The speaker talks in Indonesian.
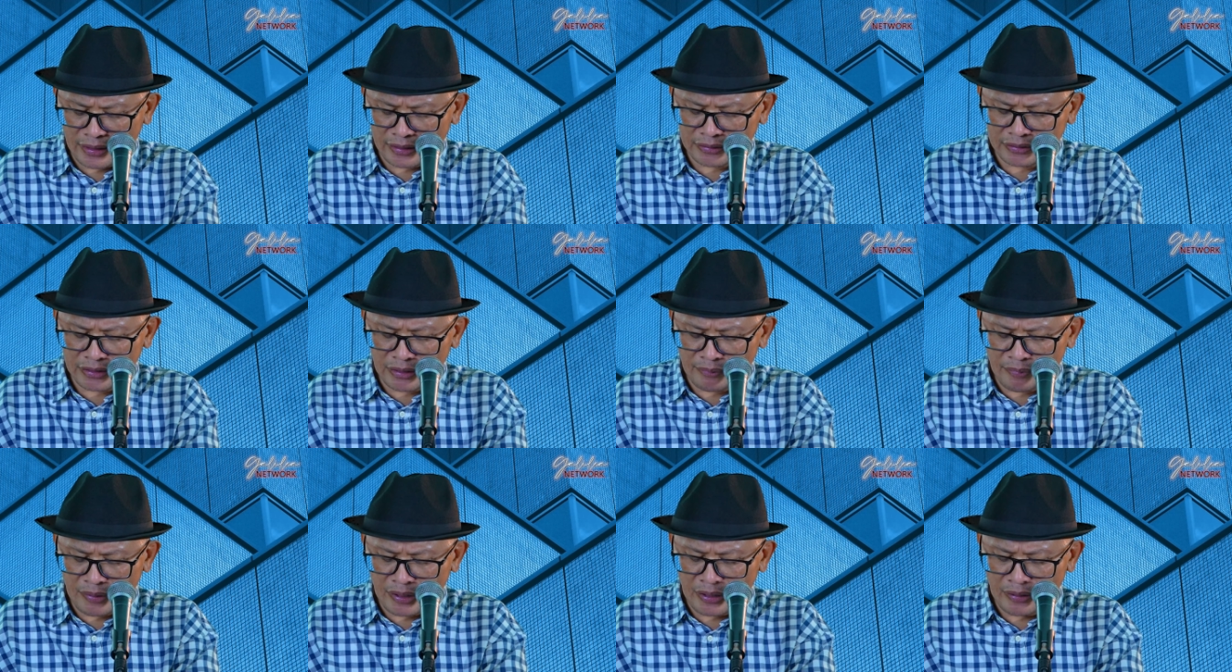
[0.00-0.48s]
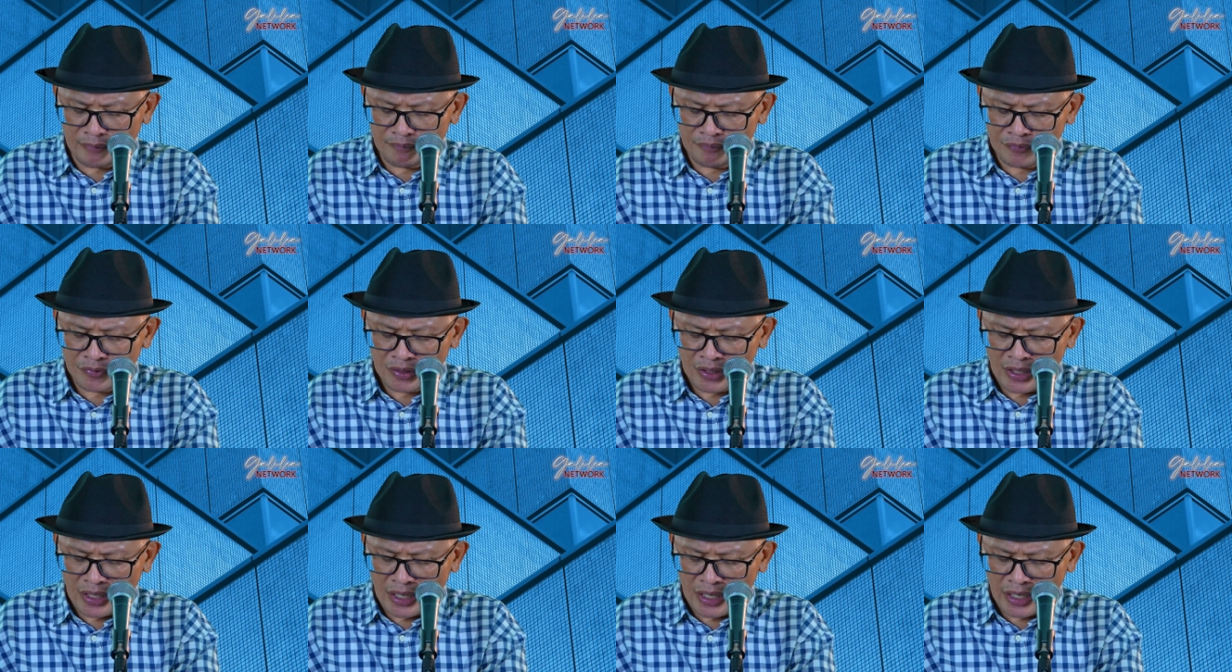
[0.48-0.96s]
ratapan."
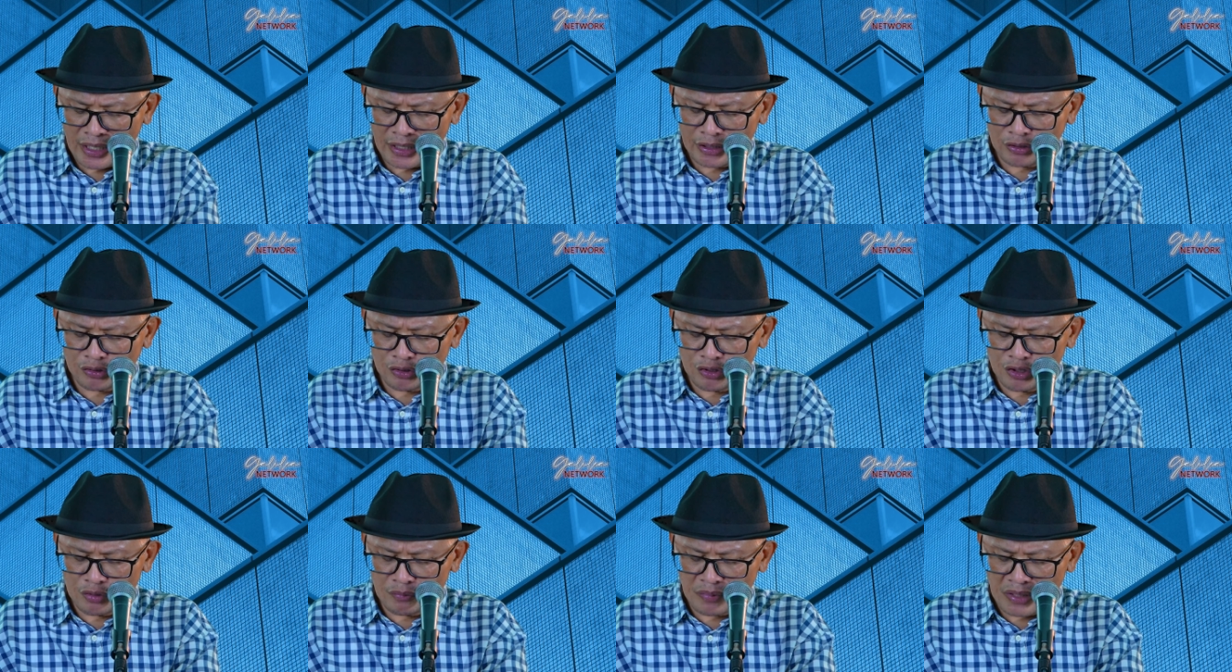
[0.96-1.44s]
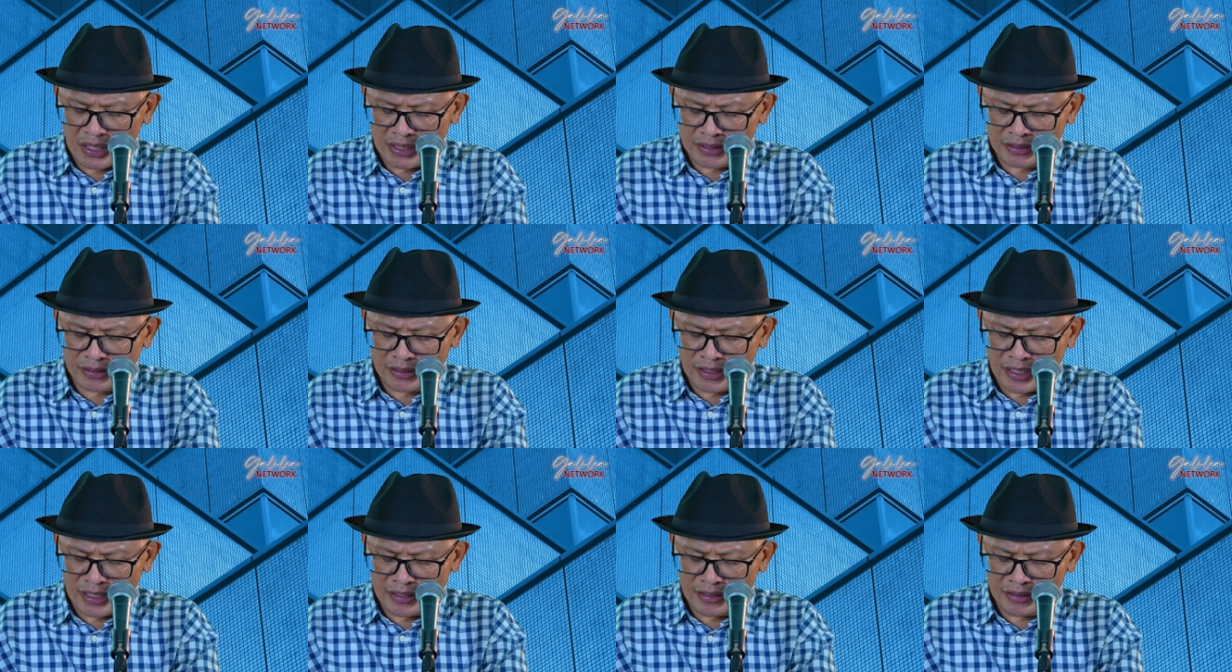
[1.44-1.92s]
Ayat
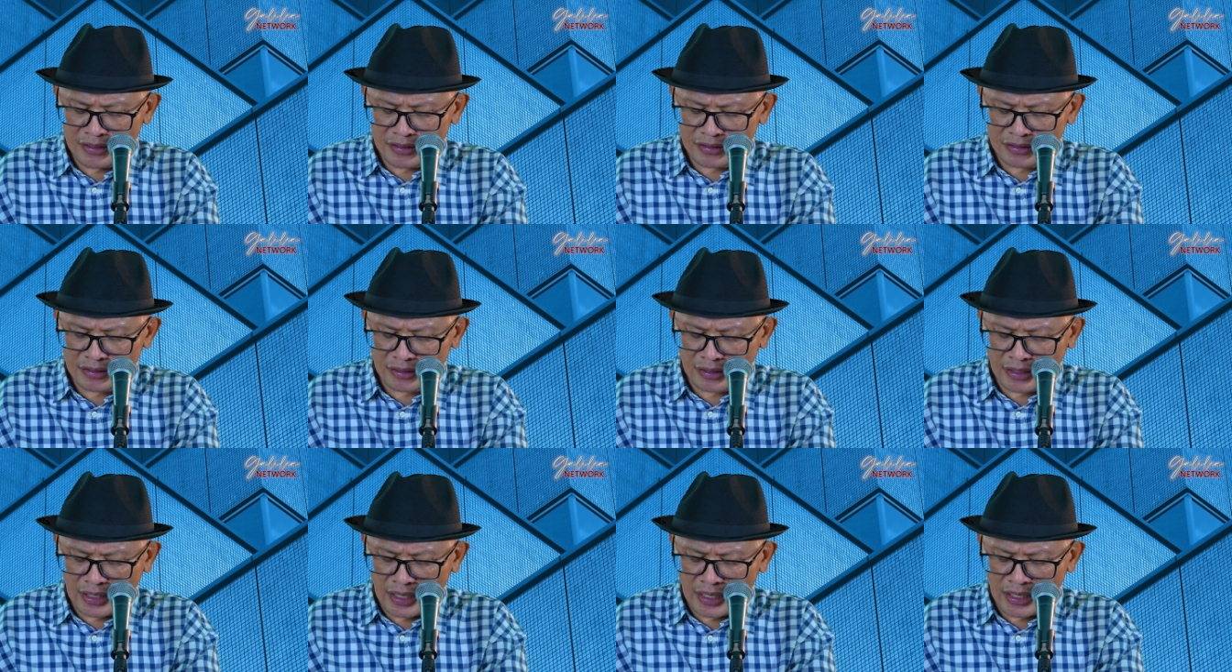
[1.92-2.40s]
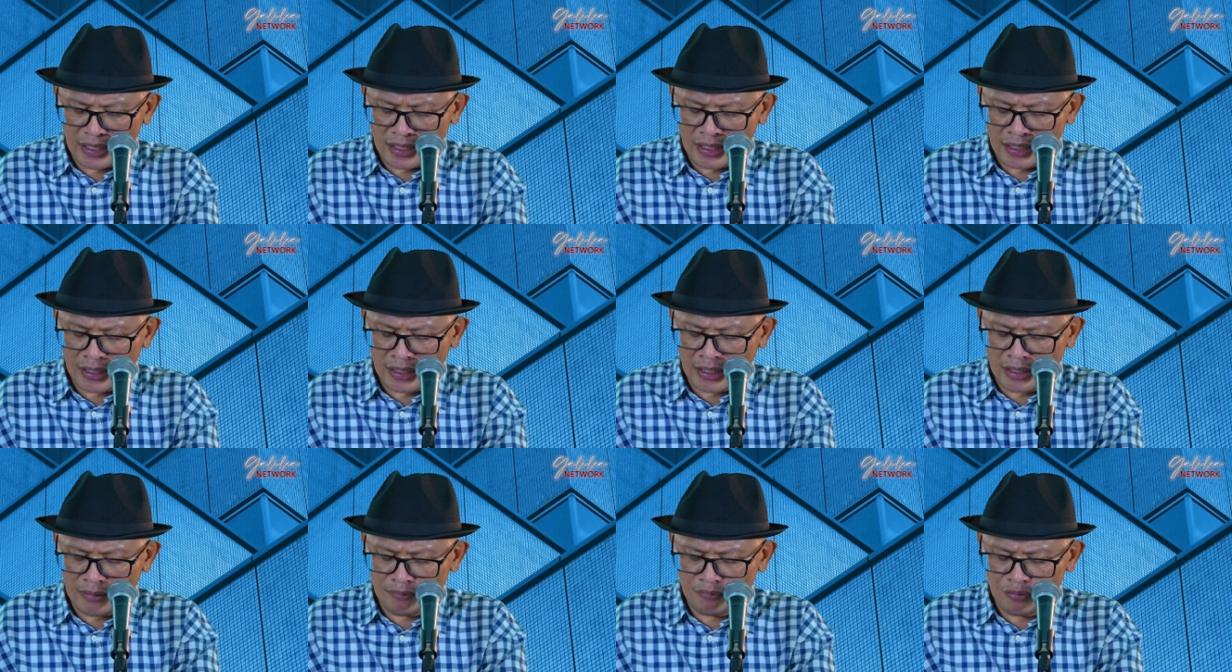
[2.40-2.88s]
17, "Dan di
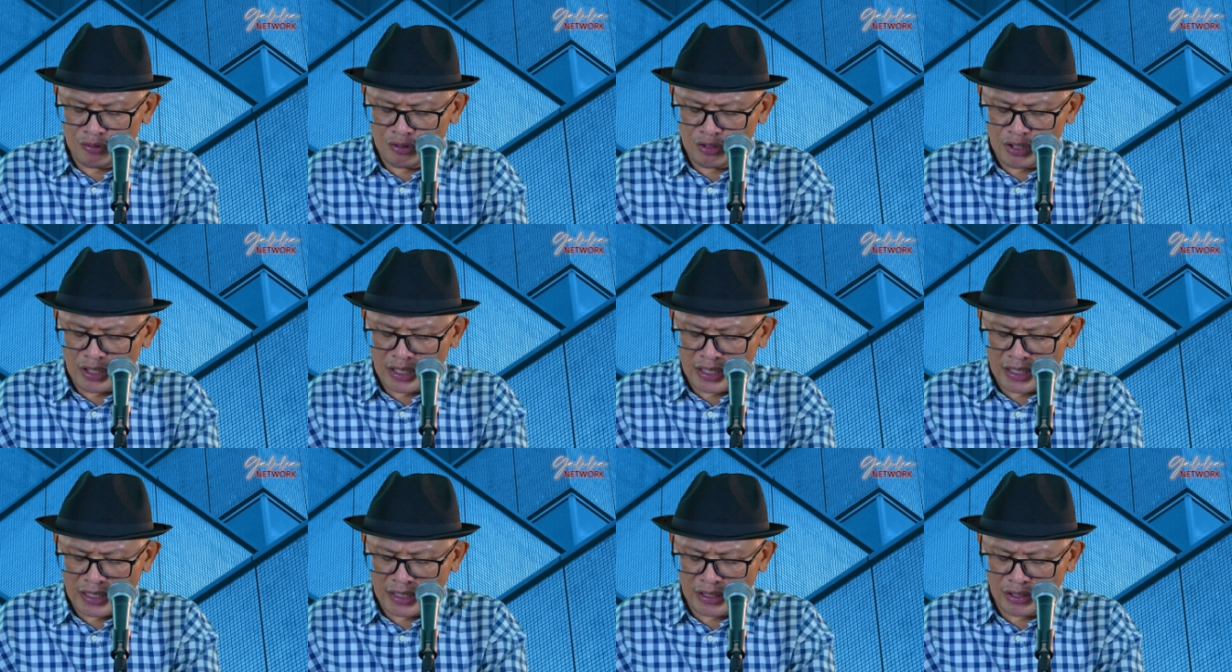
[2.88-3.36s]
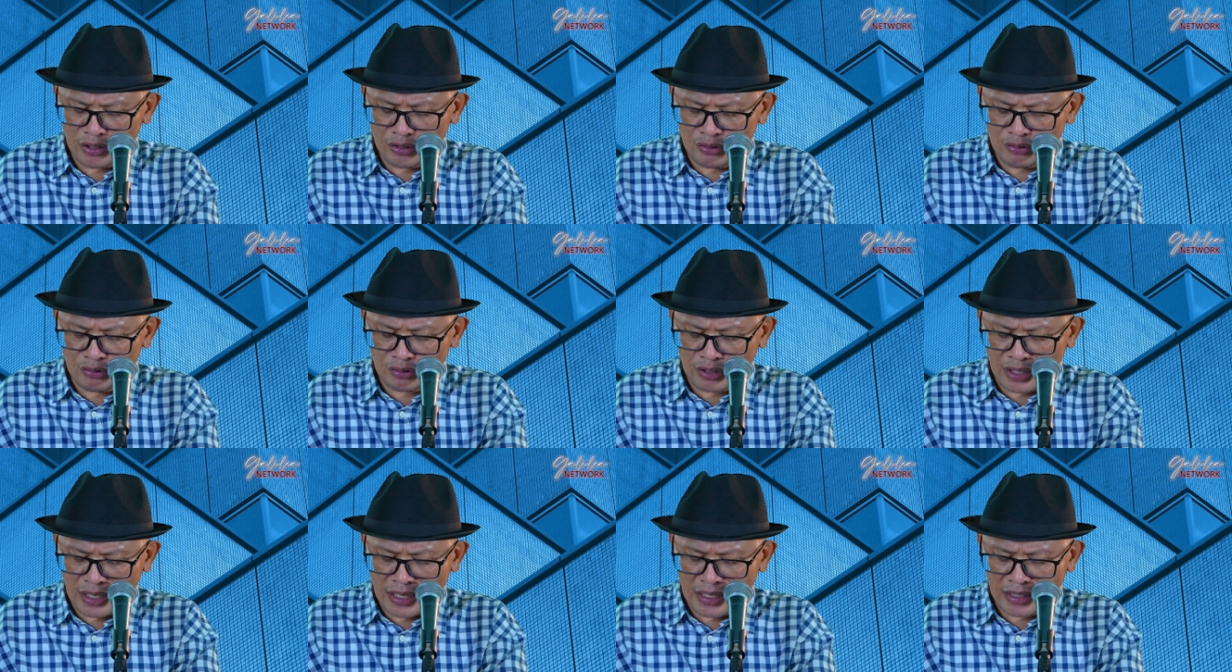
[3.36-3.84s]
segala kebun
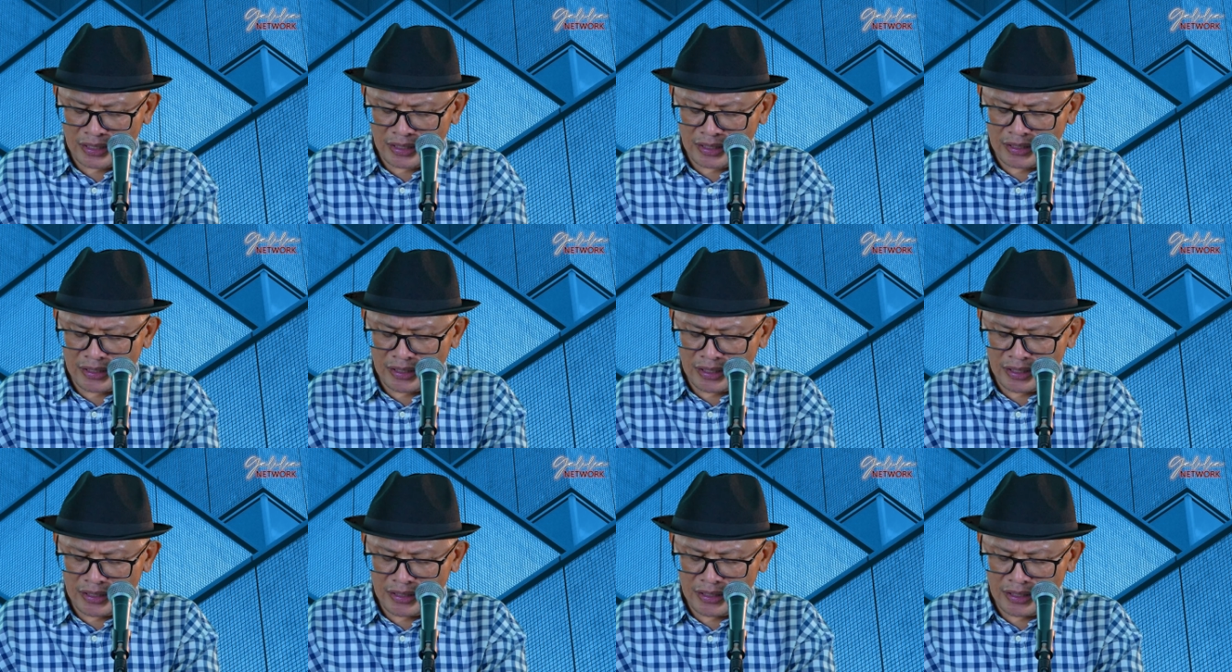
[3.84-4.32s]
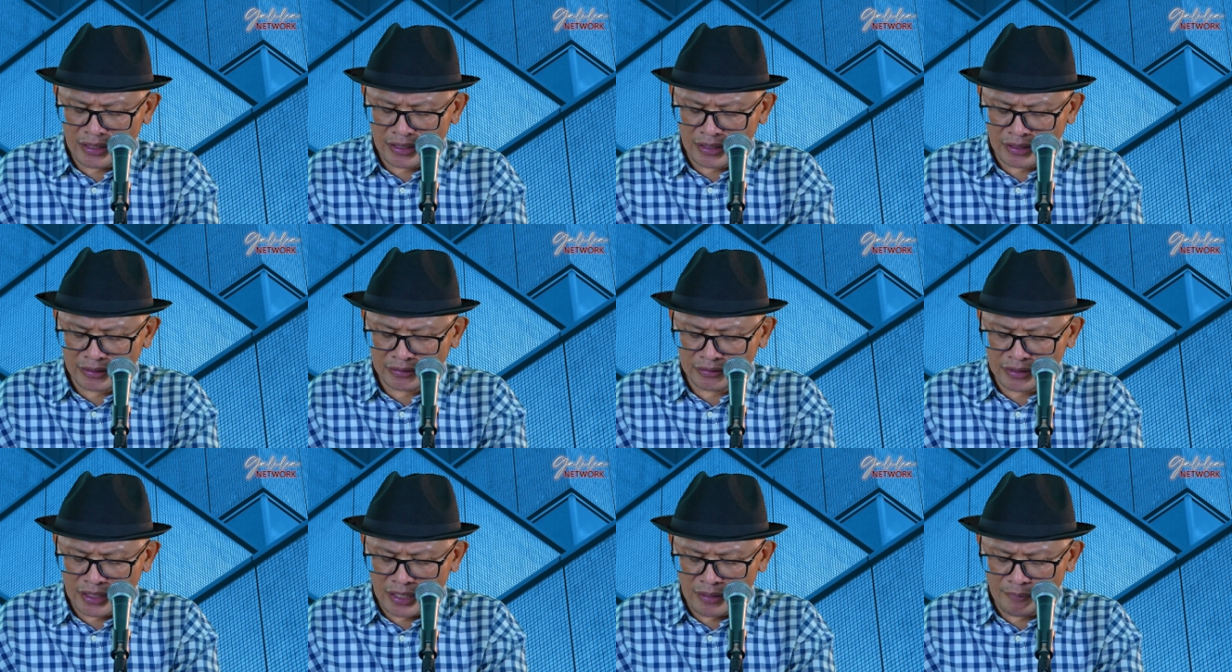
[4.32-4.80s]
anggur akan ada
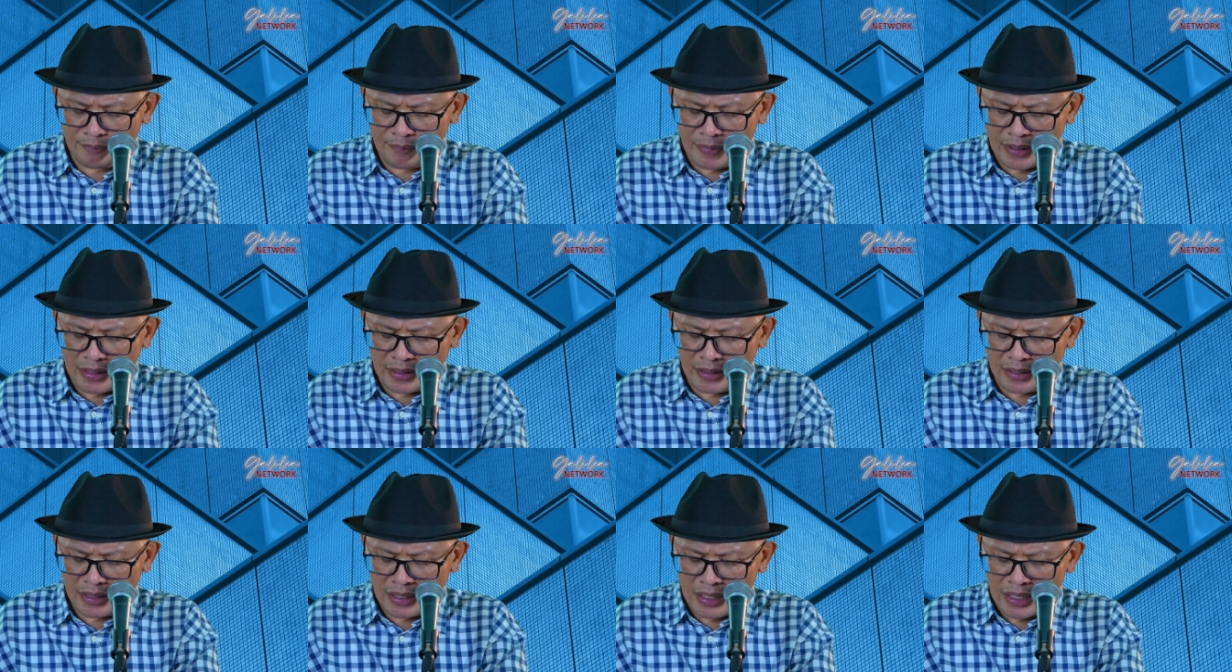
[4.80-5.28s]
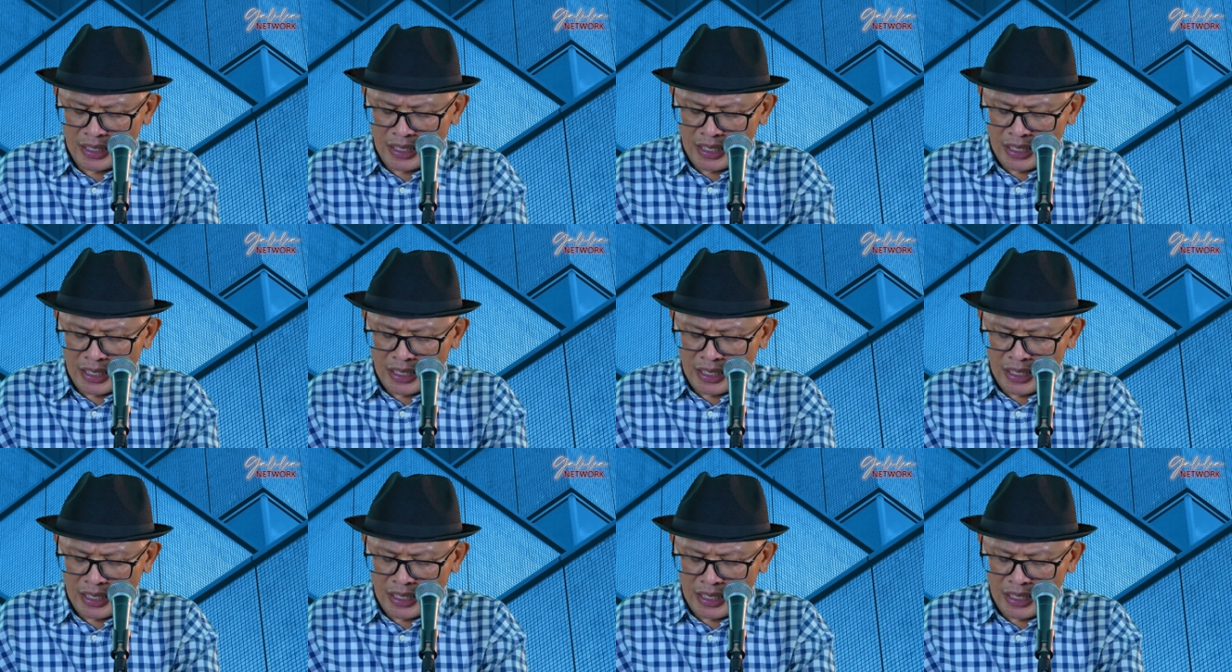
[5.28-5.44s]
ratapan